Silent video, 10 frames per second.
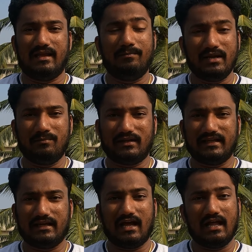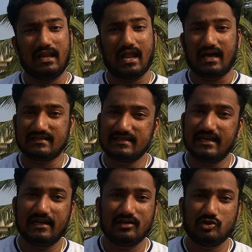எப்படின்னு பார்த்தீங்கன்னா லாஸ்ட்
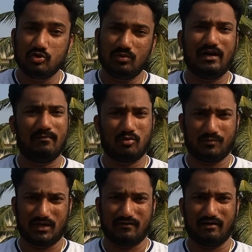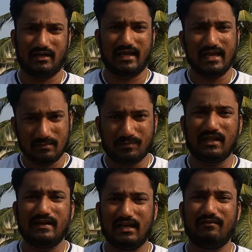இயர் ஜூனில் புக் பண்ணவங்களுக்கே இப்போ
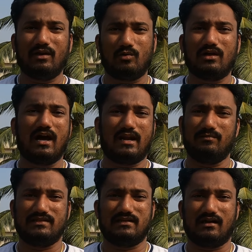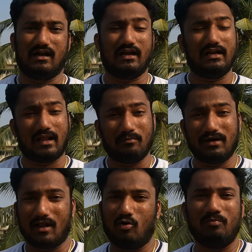தான் டெலிவரி கொடுக்க ஆரம்பிச்சிருக்காங்க
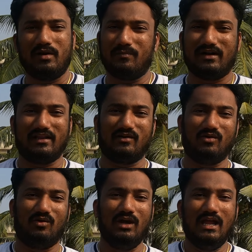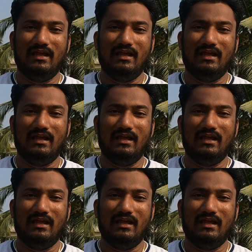நம்ம நவம்பர் பண்ணியிருக்கோம்